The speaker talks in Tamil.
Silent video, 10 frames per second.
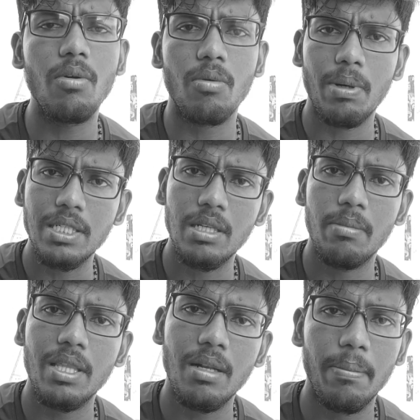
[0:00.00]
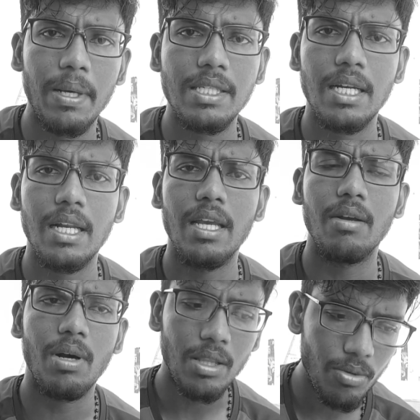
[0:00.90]
மாதிரி ஒரு மனுஷனை பற்றி நான் பேசுகிறேனே
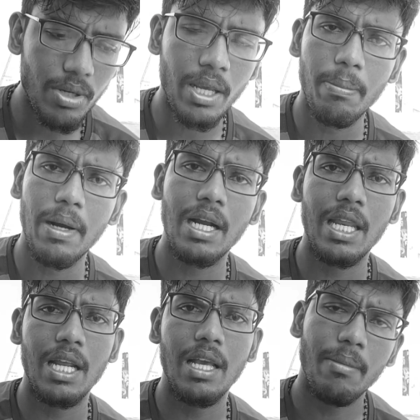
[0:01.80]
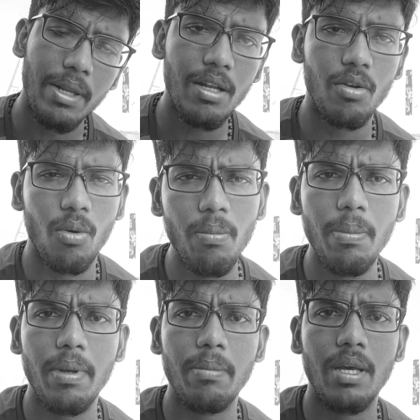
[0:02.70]
அதுவும் நீங்கள் பார்க்குறீங்களே அப்படின்னு ரொம்ப
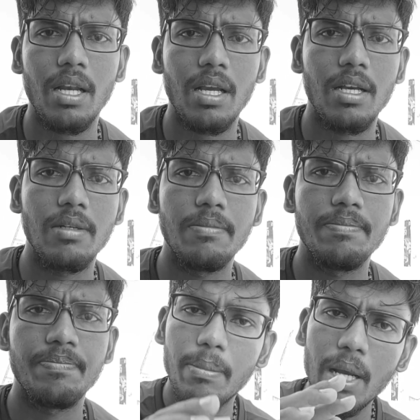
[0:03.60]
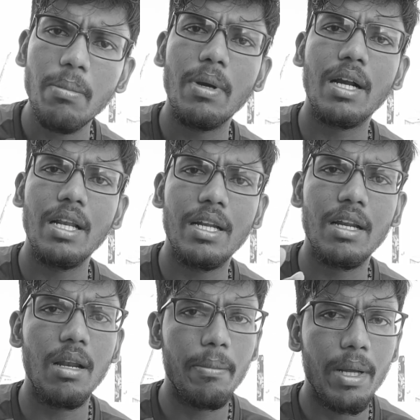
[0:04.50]
பெருமையாக இருக்குது மேன் மக்கள்
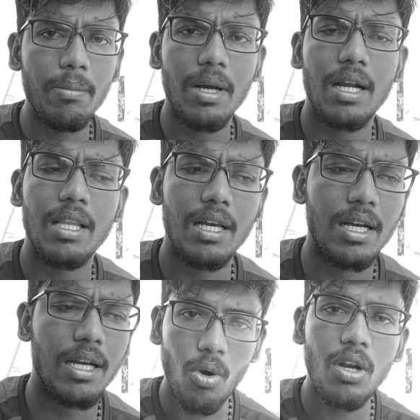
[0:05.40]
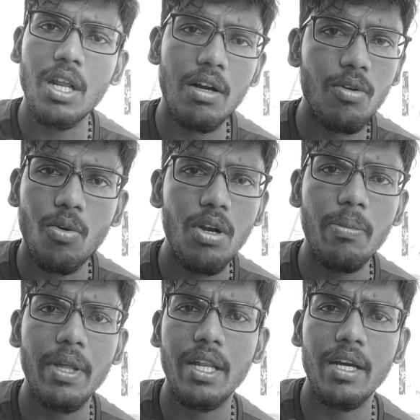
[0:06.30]
என்னால் மேன் மக்கள் தாங்க போட்டிருக்காவும் கோழி
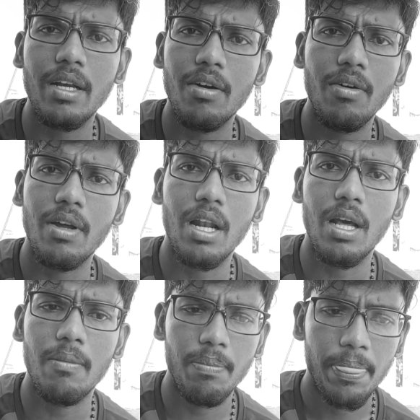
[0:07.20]
பிரியாணிக்காகவும் வரல